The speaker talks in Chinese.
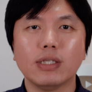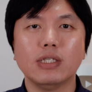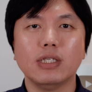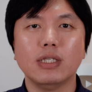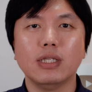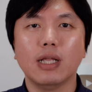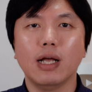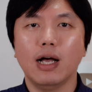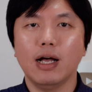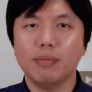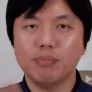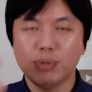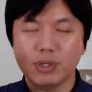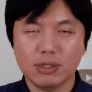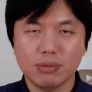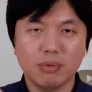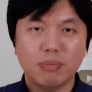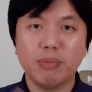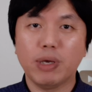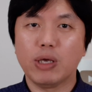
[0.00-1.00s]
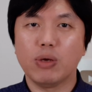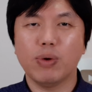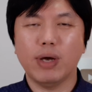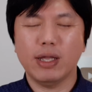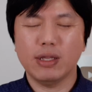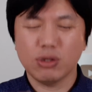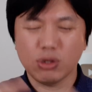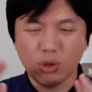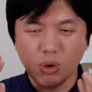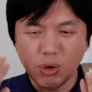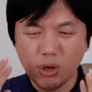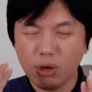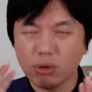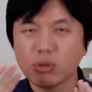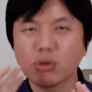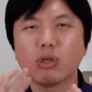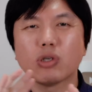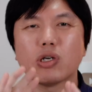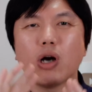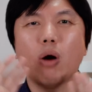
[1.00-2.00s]
金呐，比什么美元都要
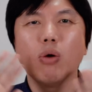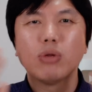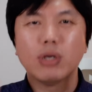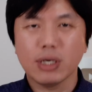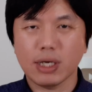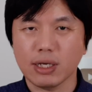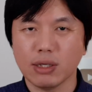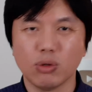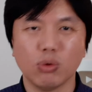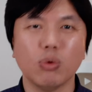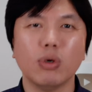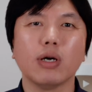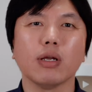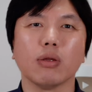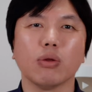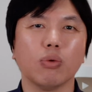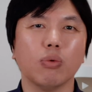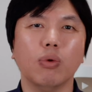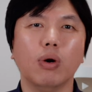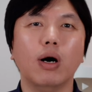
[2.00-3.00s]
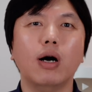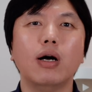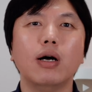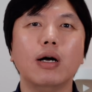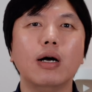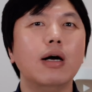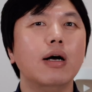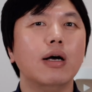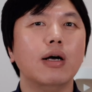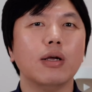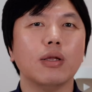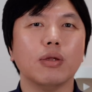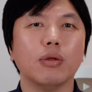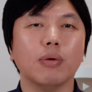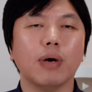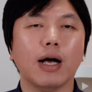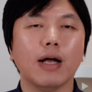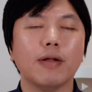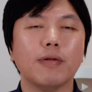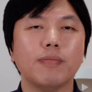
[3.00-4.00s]
高的很多很多，
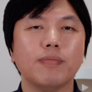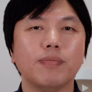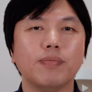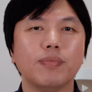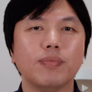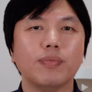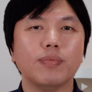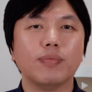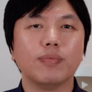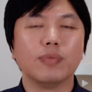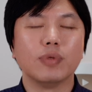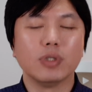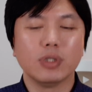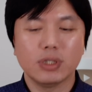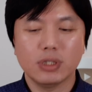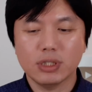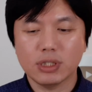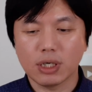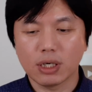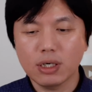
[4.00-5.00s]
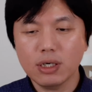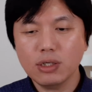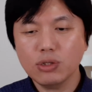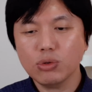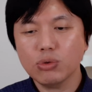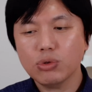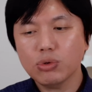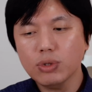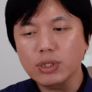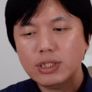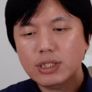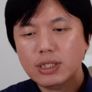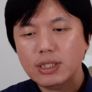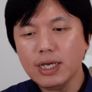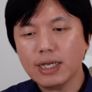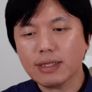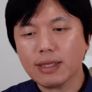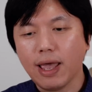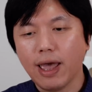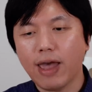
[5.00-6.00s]
对吧？整个就是说，现
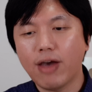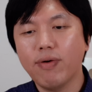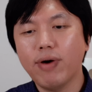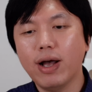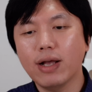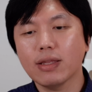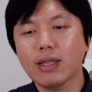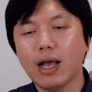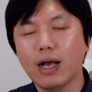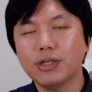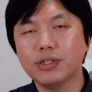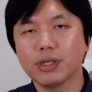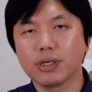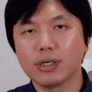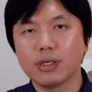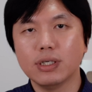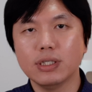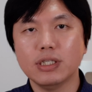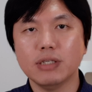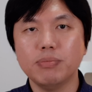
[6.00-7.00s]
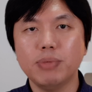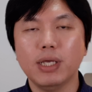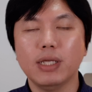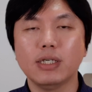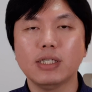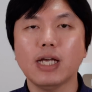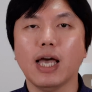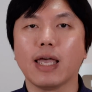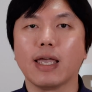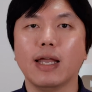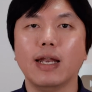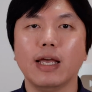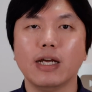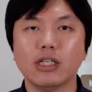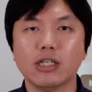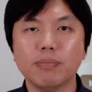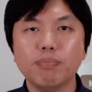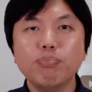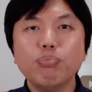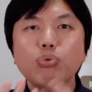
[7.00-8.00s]
在台湾它整个芯片的产业链
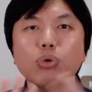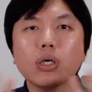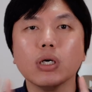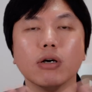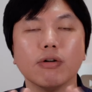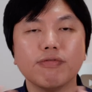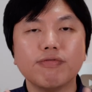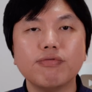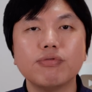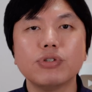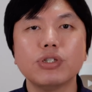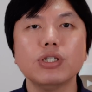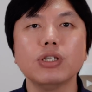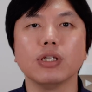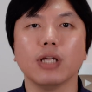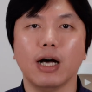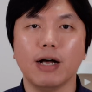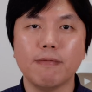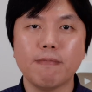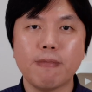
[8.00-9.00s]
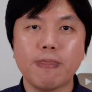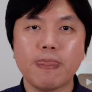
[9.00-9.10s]
是不可复制的。